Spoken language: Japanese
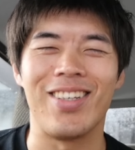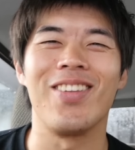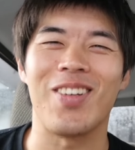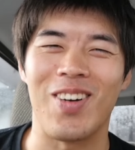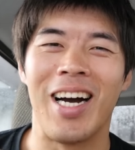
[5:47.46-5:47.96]
読
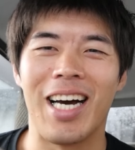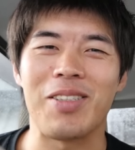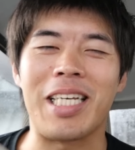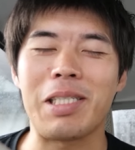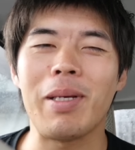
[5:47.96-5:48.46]
んどくわ。あ
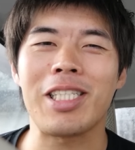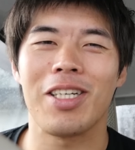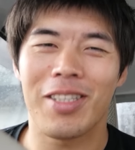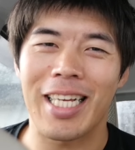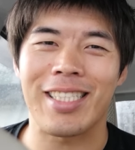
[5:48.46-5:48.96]
の説明書
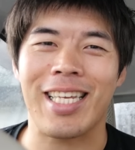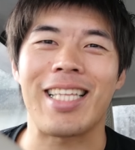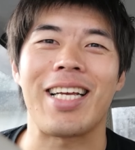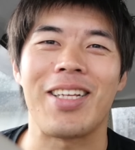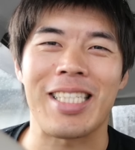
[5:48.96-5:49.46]
読んで使っ
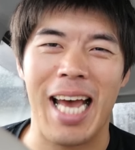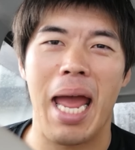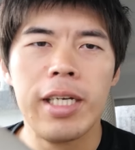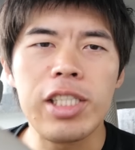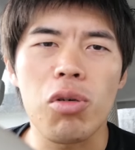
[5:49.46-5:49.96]
てくださ
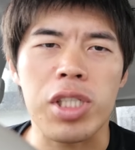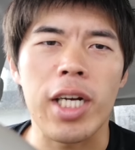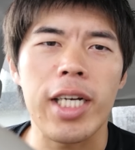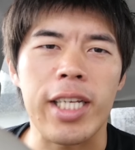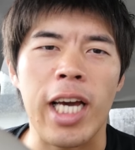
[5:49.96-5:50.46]
い。以上、
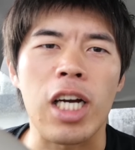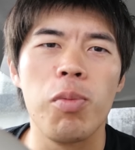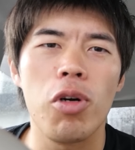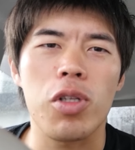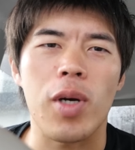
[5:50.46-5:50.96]
車内でひゃく
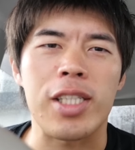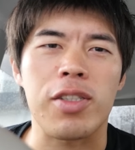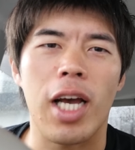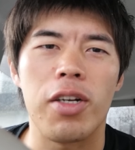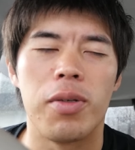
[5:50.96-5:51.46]
ボルトが
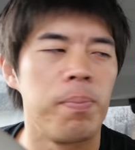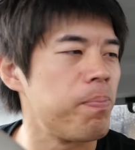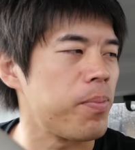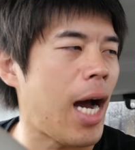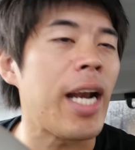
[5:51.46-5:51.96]
使える、う
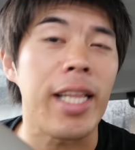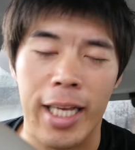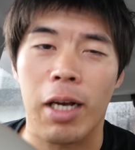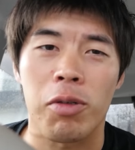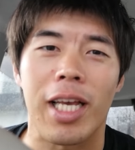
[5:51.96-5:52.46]
ん、あれ
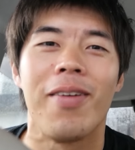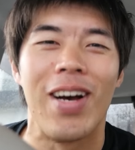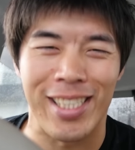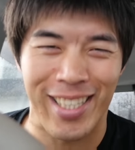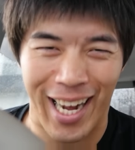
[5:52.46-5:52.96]
でござい
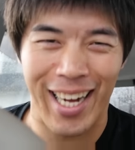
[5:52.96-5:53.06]
ました。